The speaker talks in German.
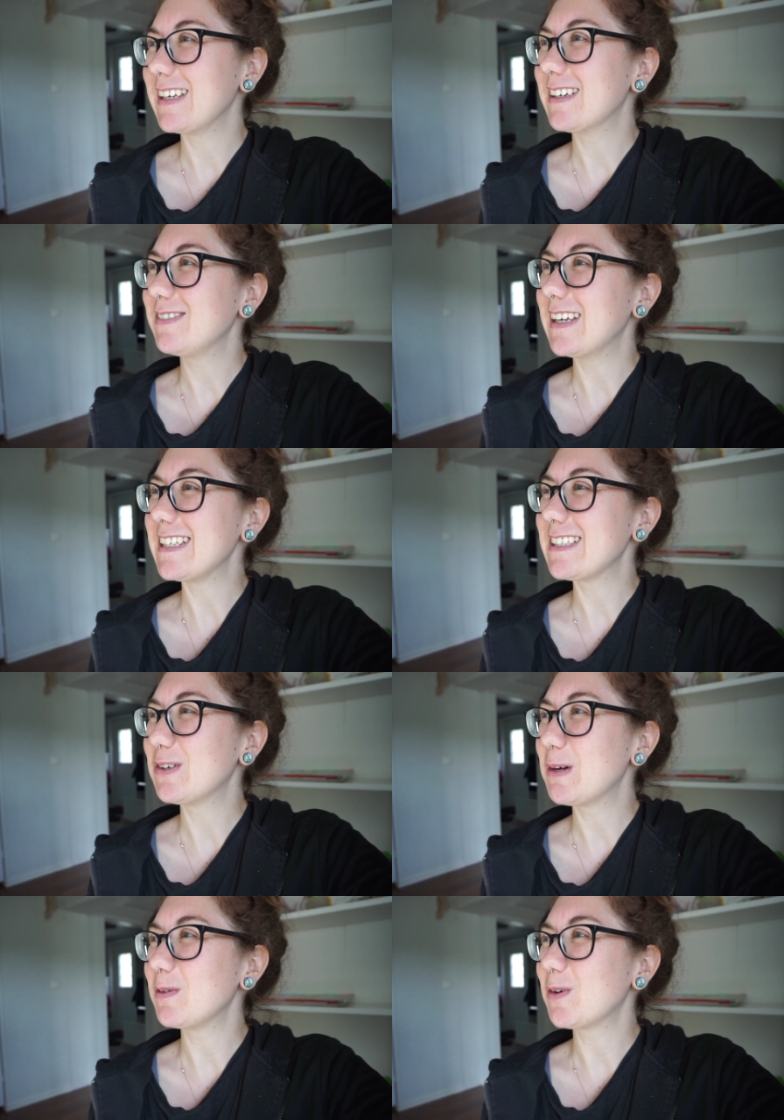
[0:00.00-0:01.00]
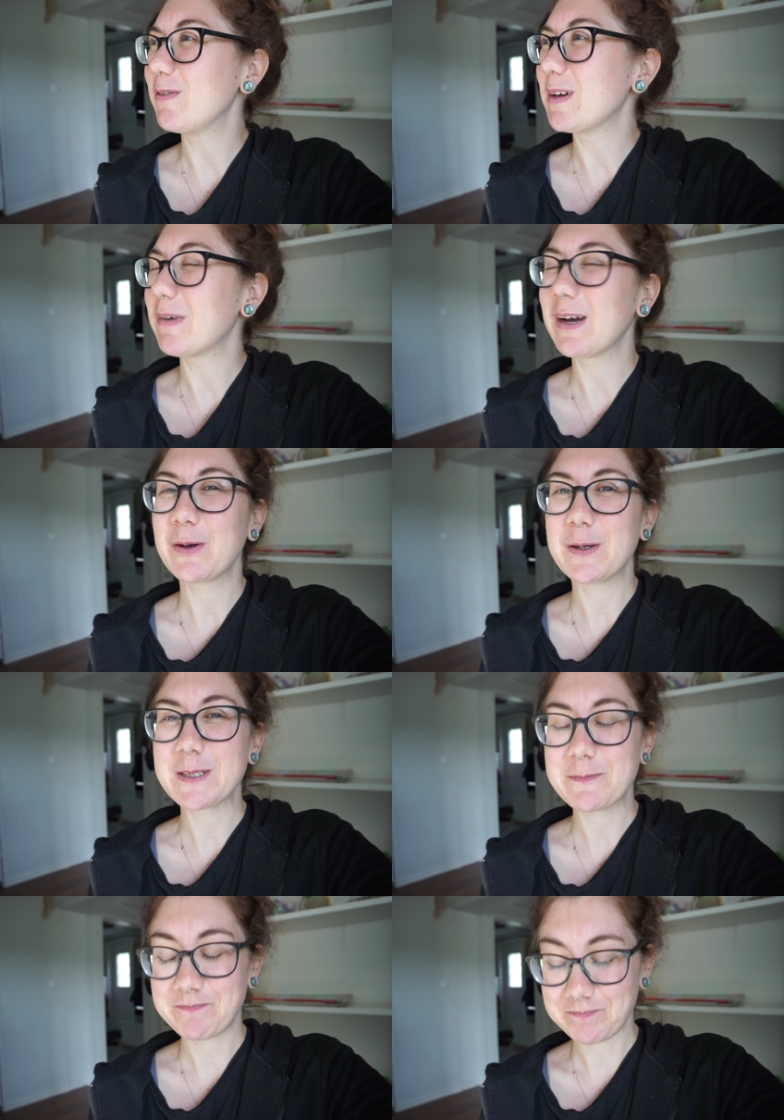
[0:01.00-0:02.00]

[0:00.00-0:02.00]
ihr vielleicht Urlaub in Norwegen machen könnt.